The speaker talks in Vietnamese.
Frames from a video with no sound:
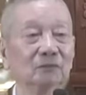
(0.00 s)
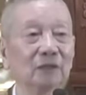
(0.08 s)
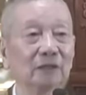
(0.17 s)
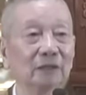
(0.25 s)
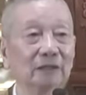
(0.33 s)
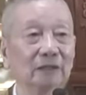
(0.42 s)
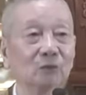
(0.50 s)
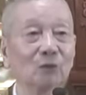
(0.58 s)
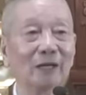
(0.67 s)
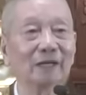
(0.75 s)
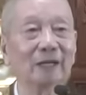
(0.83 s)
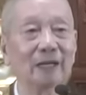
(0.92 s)
ta nên kết
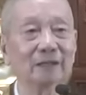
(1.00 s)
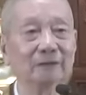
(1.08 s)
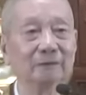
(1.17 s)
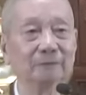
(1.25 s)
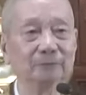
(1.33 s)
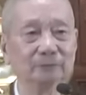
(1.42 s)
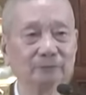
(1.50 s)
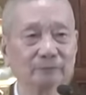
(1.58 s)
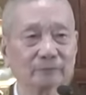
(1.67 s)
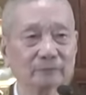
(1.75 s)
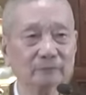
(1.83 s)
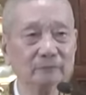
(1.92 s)
quả khác này
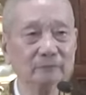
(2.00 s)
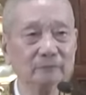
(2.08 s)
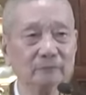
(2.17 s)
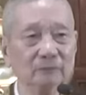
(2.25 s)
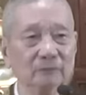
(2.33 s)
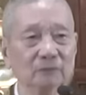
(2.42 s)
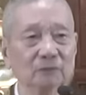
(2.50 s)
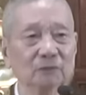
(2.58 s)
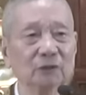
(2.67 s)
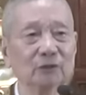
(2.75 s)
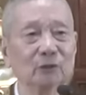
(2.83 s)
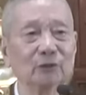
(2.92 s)

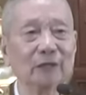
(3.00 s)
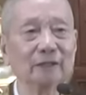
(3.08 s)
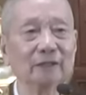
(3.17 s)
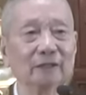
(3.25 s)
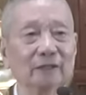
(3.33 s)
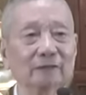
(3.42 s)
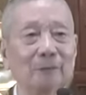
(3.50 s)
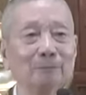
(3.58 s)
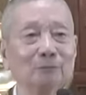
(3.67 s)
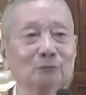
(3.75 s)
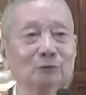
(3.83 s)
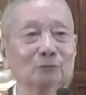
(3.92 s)
cái chỗ này đó là
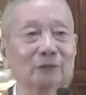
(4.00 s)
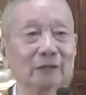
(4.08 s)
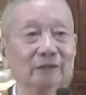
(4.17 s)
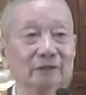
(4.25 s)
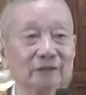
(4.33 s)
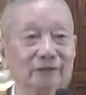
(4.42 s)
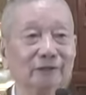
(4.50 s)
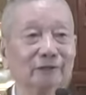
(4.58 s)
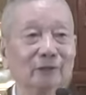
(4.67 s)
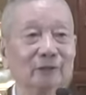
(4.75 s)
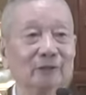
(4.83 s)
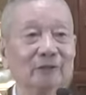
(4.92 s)
tâm chúng ta được yên
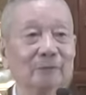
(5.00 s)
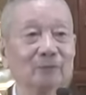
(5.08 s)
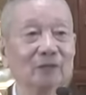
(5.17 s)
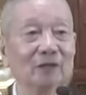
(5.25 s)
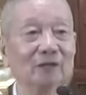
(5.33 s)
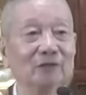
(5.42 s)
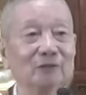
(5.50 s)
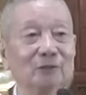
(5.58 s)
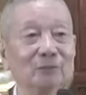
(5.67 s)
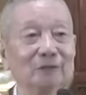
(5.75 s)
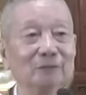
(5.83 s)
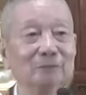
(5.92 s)
rồi cho nên
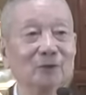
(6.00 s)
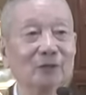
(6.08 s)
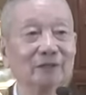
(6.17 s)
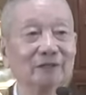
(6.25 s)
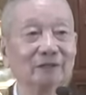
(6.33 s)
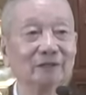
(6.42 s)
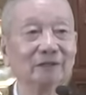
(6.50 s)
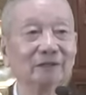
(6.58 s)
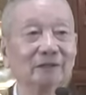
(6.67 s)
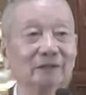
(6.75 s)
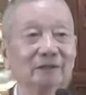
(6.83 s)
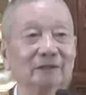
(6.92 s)
lúc bây giờ mọi người
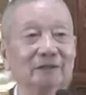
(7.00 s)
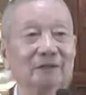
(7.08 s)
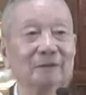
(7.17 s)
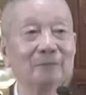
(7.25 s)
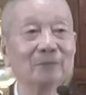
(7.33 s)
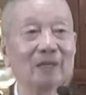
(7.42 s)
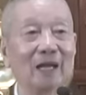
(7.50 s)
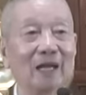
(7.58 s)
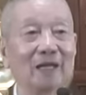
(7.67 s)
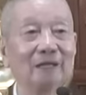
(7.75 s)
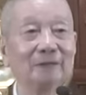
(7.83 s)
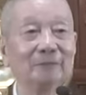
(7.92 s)

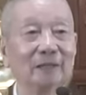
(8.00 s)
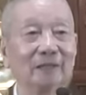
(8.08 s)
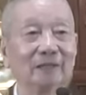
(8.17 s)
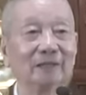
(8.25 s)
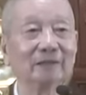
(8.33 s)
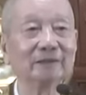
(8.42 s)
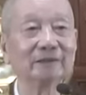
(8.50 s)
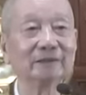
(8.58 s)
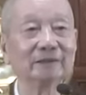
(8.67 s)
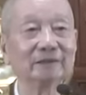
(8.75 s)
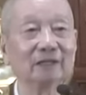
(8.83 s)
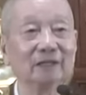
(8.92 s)
ai mà
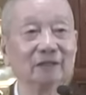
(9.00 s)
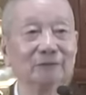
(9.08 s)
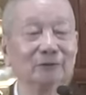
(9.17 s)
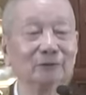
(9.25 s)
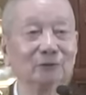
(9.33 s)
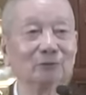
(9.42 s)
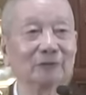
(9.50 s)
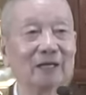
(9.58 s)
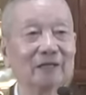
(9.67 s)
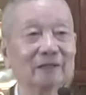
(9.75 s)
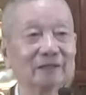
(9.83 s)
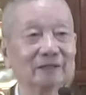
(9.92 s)
tới với chúng ta